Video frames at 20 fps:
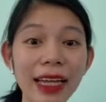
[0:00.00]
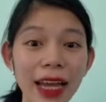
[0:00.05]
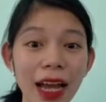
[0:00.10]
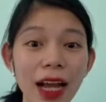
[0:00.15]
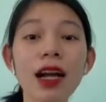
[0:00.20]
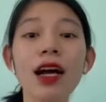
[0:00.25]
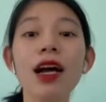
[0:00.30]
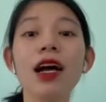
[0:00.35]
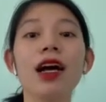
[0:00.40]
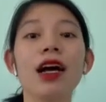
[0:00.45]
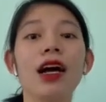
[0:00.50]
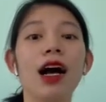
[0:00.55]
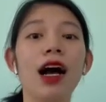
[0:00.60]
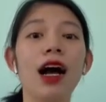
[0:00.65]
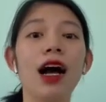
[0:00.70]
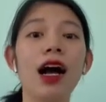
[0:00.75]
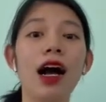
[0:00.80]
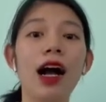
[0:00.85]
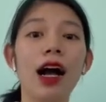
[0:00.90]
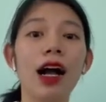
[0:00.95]
nhé.
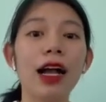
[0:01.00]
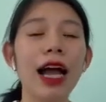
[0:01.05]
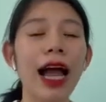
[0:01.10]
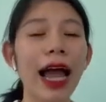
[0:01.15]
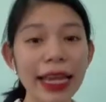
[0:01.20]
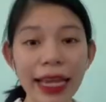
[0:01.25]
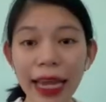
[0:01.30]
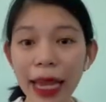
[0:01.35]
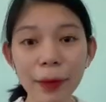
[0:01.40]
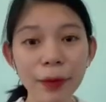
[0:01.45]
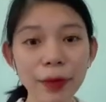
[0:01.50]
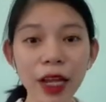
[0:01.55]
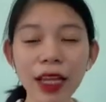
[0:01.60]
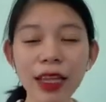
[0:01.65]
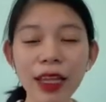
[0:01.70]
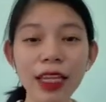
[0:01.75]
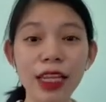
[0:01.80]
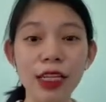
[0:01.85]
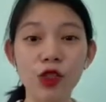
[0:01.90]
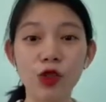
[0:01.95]
à, Các anh em nhé,
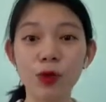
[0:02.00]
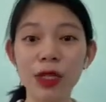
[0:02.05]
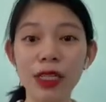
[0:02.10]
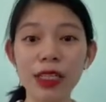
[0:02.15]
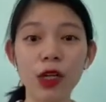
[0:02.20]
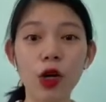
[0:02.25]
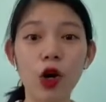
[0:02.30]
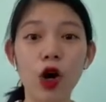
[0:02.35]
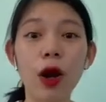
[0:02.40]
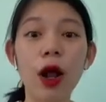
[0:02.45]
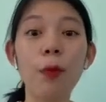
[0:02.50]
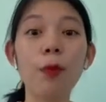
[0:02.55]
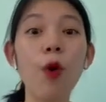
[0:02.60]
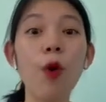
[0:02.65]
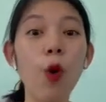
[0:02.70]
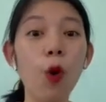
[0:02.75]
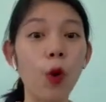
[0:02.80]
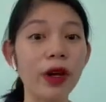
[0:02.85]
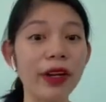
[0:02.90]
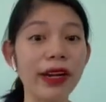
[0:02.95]
thì chúng ta sẽ có là
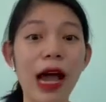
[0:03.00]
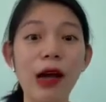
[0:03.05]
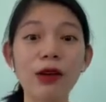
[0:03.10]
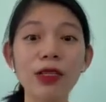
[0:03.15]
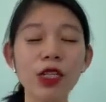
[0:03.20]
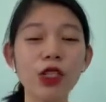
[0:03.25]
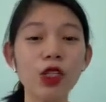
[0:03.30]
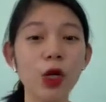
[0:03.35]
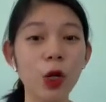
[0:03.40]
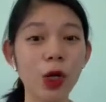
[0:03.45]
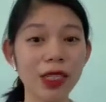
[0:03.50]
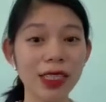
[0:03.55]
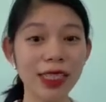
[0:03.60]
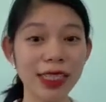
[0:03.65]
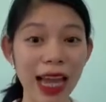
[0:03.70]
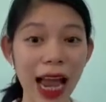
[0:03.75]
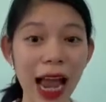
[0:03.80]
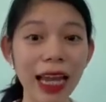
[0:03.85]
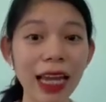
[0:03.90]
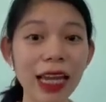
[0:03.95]
bộ quần áo dành cho con
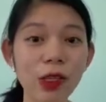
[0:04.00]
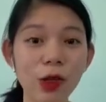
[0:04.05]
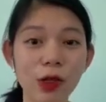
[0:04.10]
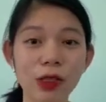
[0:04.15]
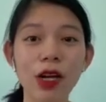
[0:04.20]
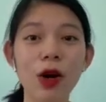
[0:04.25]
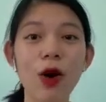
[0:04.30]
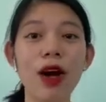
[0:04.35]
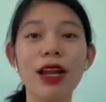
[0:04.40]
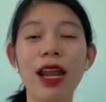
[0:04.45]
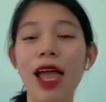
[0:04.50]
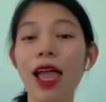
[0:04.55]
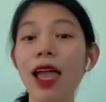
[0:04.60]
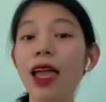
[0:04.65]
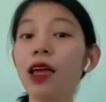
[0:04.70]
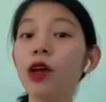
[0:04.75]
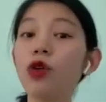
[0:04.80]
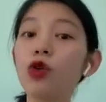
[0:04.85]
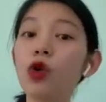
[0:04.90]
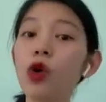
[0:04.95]
trai ấy, nó sẽ gọi là
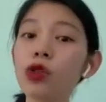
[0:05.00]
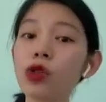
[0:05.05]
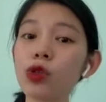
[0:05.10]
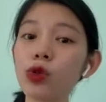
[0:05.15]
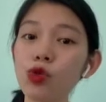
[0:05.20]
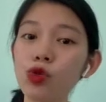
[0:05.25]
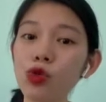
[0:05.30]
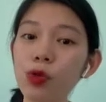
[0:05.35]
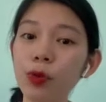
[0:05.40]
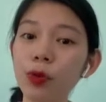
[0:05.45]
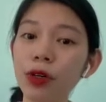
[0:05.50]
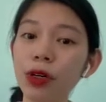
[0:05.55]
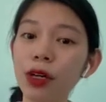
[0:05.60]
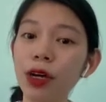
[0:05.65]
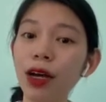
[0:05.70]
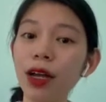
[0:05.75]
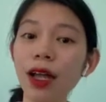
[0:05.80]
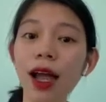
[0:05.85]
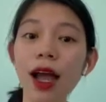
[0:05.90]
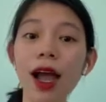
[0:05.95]
un costume,
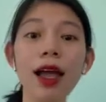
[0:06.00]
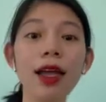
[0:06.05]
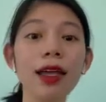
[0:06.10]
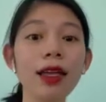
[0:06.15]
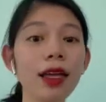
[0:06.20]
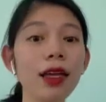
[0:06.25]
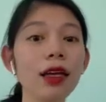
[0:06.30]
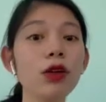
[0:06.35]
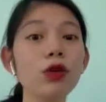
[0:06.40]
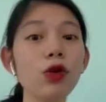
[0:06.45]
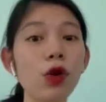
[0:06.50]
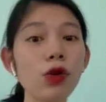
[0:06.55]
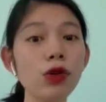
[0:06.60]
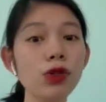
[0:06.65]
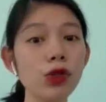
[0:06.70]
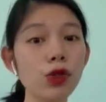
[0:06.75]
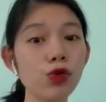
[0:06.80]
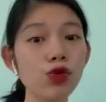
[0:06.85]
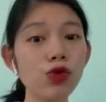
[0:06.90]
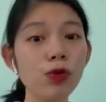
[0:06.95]
un
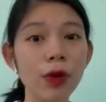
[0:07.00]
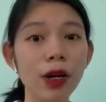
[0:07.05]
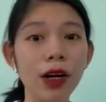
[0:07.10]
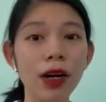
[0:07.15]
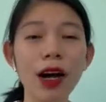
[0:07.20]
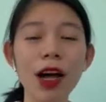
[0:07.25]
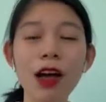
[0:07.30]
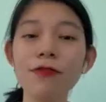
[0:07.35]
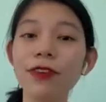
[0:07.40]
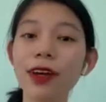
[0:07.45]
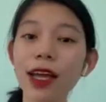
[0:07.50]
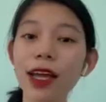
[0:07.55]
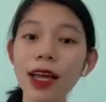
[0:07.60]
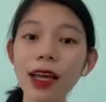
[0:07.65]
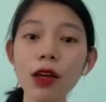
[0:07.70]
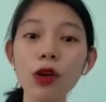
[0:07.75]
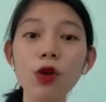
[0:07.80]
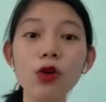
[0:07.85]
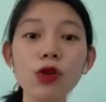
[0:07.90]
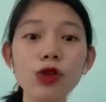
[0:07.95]
costume. Và
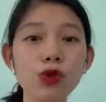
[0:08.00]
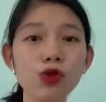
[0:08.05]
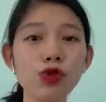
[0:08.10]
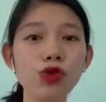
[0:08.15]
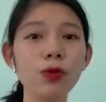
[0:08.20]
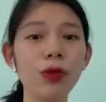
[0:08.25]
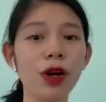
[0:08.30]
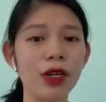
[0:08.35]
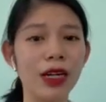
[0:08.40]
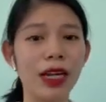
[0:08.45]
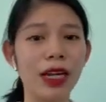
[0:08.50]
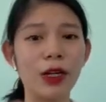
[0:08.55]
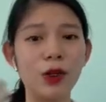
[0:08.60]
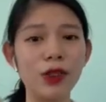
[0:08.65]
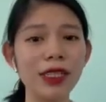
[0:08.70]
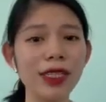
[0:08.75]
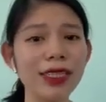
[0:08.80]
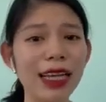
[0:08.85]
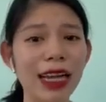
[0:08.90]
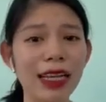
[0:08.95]
un costume này nó
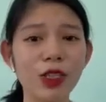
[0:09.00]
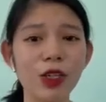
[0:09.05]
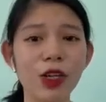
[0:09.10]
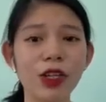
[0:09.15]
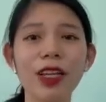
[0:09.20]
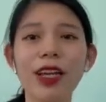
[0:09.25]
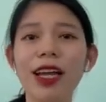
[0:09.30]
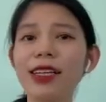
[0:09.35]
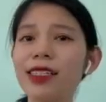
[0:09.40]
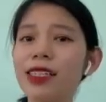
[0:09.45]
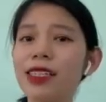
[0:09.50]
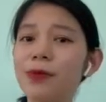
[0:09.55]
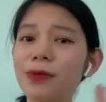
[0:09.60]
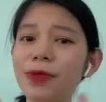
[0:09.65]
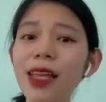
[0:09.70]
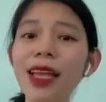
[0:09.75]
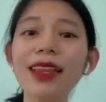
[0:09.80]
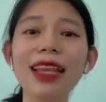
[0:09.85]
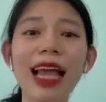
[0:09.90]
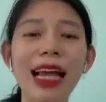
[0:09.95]
sẽ dành cho những cái dịp
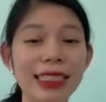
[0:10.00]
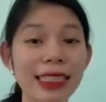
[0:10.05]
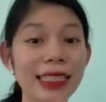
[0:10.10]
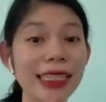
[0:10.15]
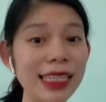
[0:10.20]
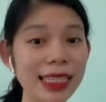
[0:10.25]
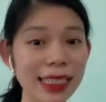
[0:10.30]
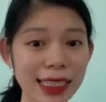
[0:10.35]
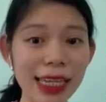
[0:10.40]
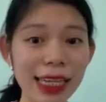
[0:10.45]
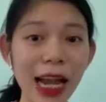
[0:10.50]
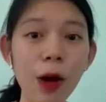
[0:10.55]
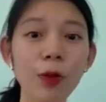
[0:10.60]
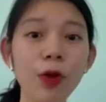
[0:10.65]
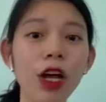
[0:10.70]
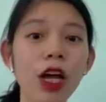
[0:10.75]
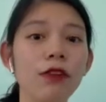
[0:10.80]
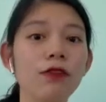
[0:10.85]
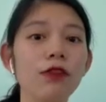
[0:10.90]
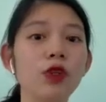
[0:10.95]
rất là trịnh trọng,
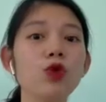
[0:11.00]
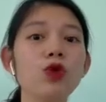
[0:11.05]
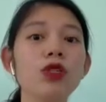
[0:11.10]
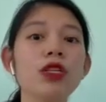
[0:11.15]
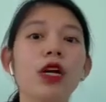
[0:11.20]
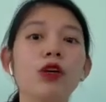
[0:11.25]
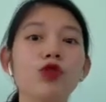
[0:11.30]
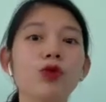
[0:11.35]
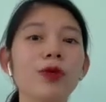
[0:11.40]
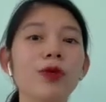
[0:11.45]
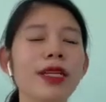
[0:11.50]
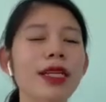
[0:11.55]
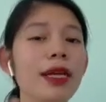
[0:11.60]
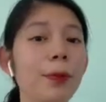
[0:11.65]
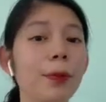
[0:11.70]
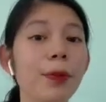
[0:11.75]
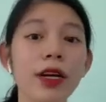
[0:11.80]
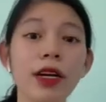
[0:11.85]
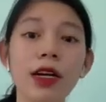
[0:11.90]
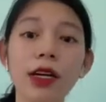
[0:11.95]
ví dụ như kiểu chúng ta đi
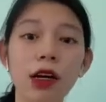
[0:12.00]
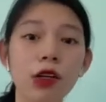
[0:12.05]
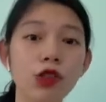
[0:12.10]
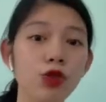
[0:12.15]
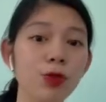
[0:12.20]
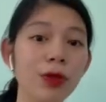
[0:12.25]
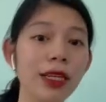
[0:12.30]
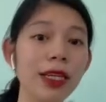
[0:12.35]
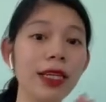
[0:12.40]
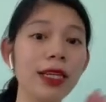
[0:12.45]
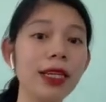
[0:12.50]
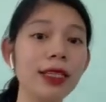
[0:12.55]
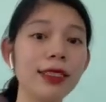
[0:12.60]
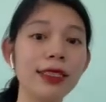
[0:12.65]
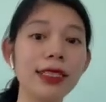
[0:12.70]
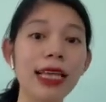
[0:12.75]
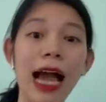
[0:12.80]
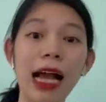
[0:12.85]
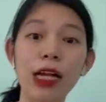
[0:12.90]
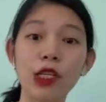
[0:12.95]
đám cưới, chúng ta đi nhận
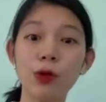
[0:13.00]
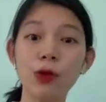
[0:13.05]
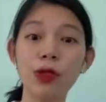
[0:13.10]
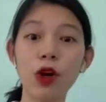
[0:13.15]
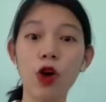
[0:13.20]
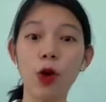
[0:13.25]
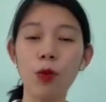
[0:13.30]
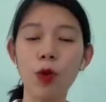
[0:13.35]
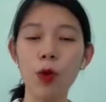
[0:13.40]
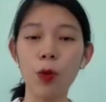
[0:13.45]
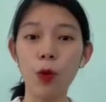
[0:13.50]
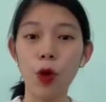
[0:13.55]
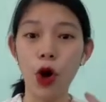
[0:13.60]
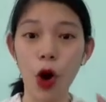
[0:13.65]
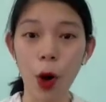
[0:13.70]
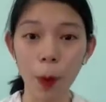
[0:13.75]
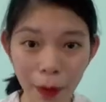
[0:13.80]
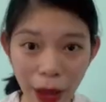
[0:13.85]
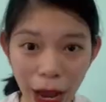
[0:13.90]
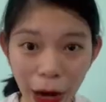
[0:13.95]
giải, chúng ta có một buổi
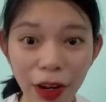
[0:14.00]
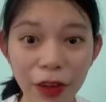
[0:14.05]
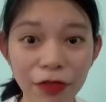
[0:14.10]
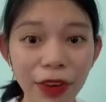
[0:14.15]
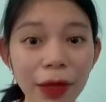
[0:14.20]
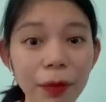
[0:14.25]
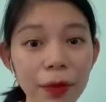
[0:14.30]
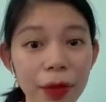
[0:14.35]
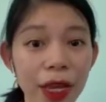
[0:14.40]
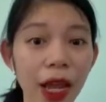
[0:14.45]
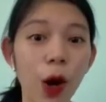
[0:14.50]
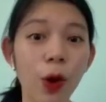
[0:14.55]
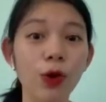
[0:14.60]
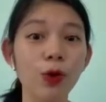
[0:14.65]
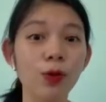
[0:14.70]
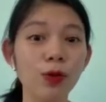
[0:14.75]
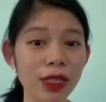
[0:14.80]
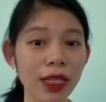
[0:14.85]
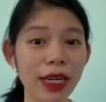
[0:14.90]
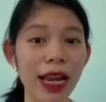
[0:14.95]
họp báo để phát biểu,
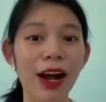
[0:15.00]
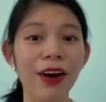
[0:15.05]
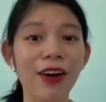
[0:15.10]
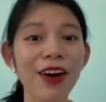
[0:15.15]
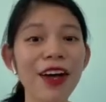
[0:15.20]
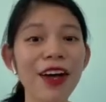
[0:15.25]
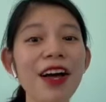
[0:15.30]
đúng chưa nào?